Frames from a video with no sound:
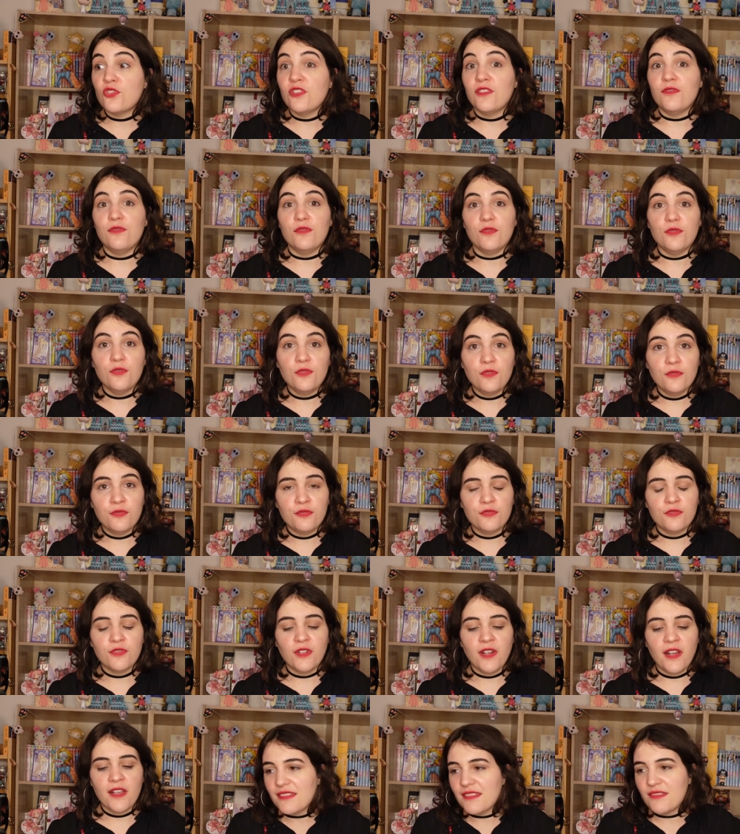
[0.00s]
je l'ai vu une
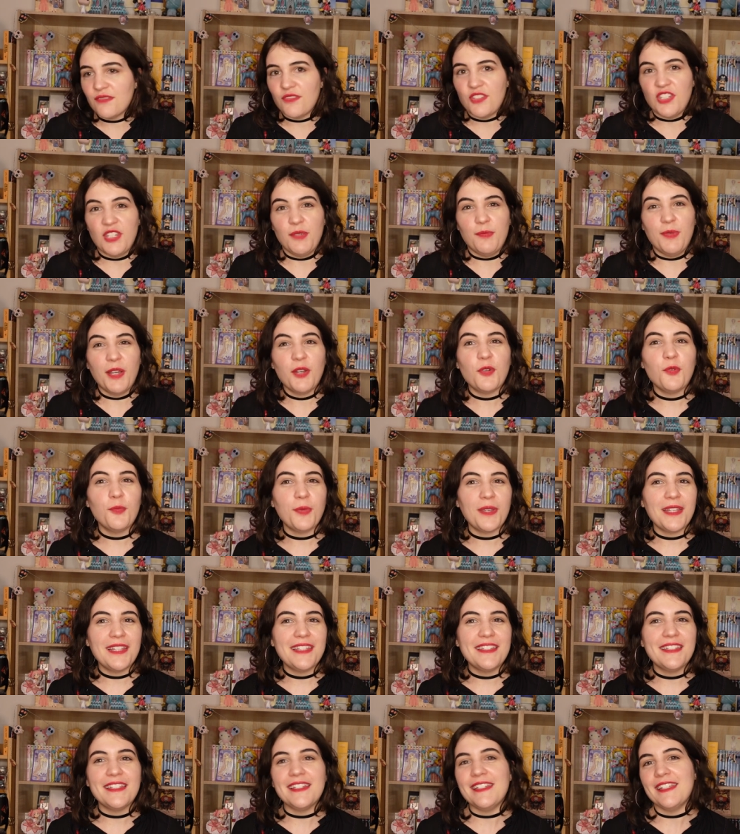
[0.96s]
fois, j'ai pas
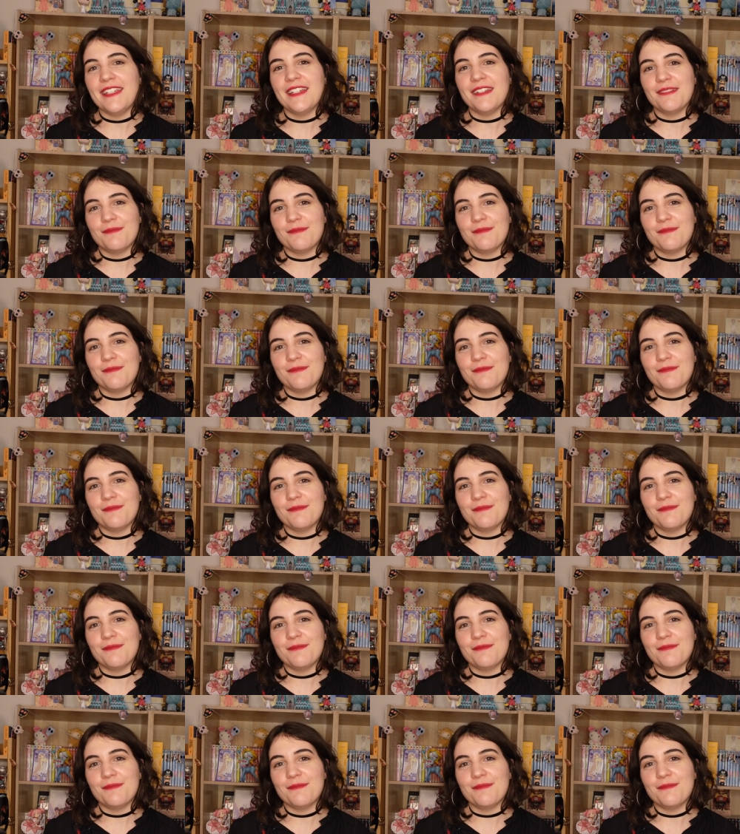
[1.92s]
compris le délire.